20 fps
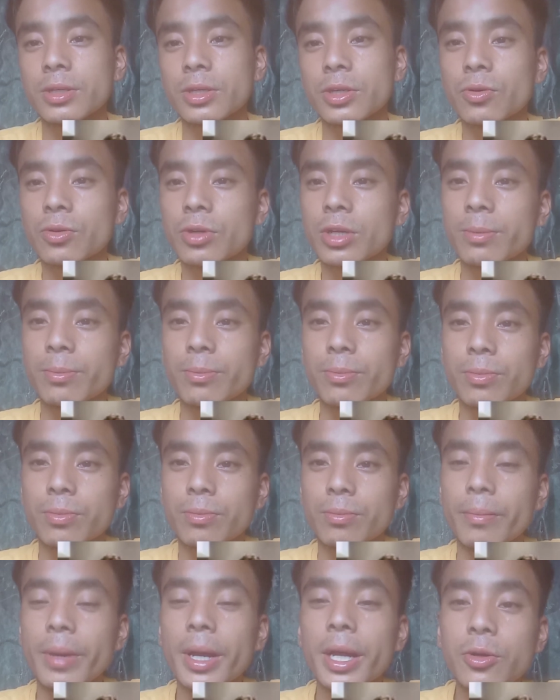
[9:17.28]
क्योंकि
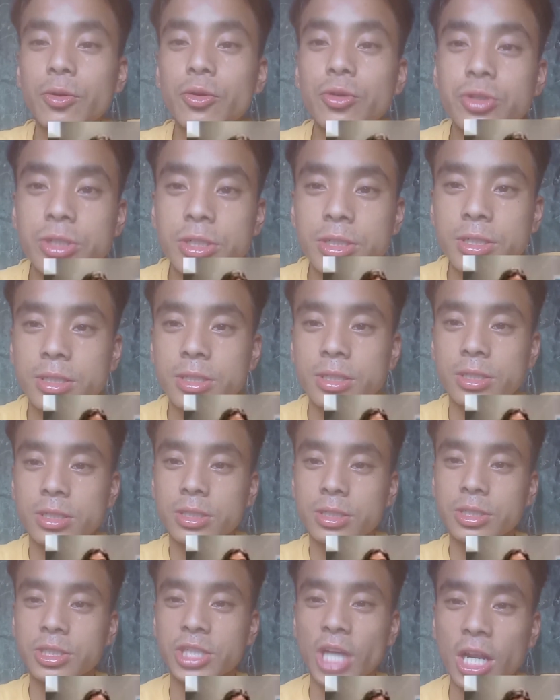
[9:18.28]
मैं कुछ
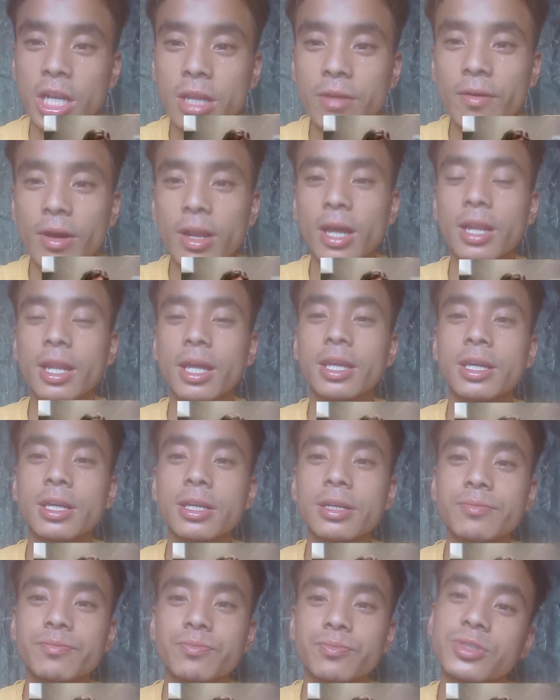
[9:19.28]
जानने वाला नहीं
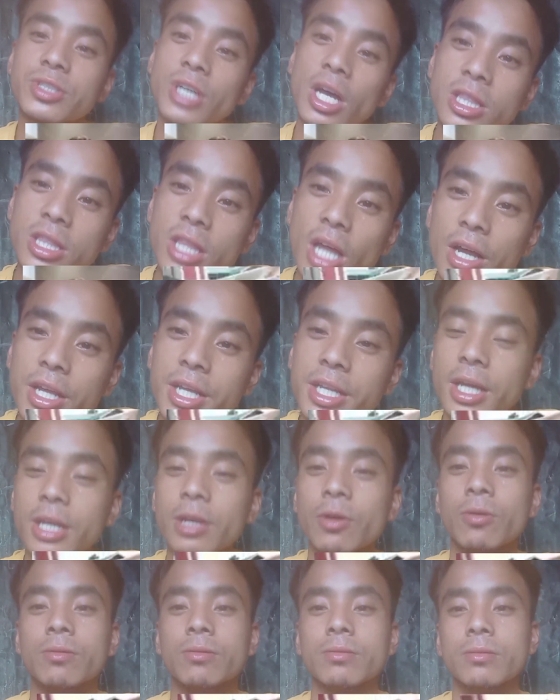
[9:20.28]
है जानता ही
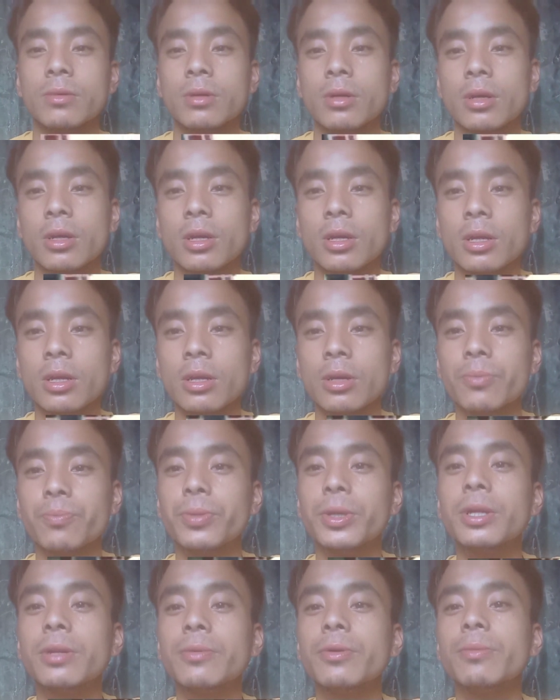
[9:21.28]
नहीं हूँ
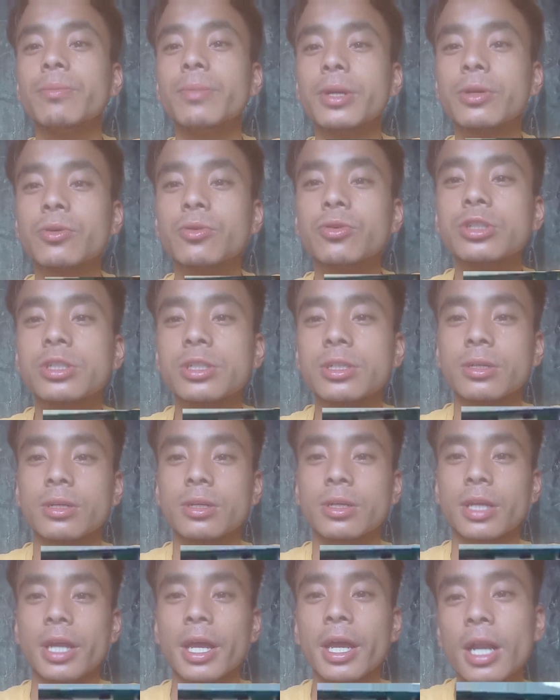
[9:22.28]
फिर भी मैं कुछ
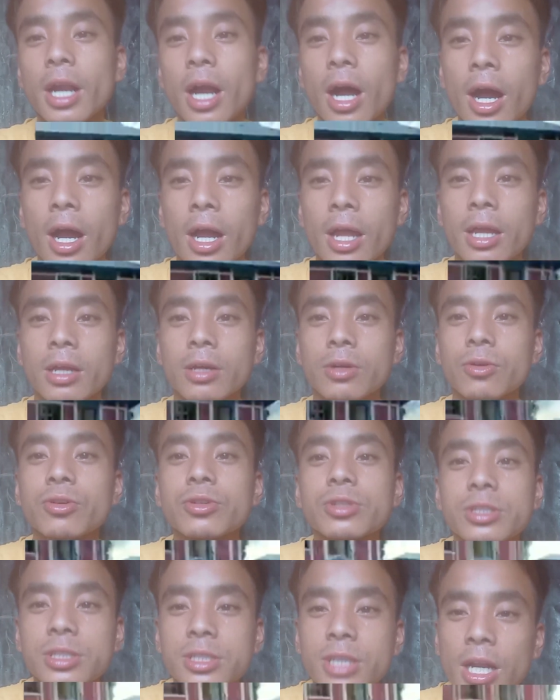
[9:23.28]
कह रहा है
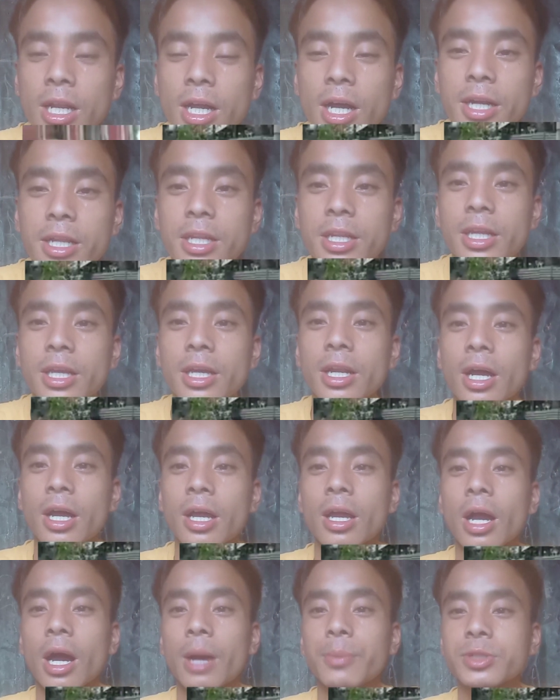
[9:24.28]
कुछ जानकारी दे रहा
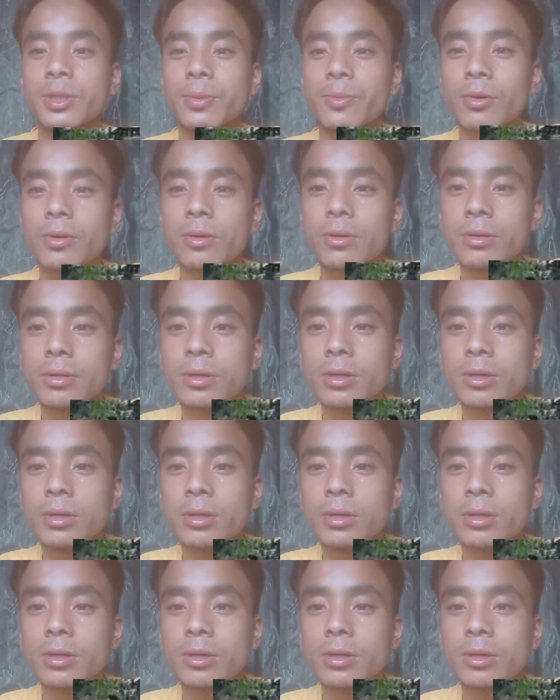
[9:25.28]
है आप सबको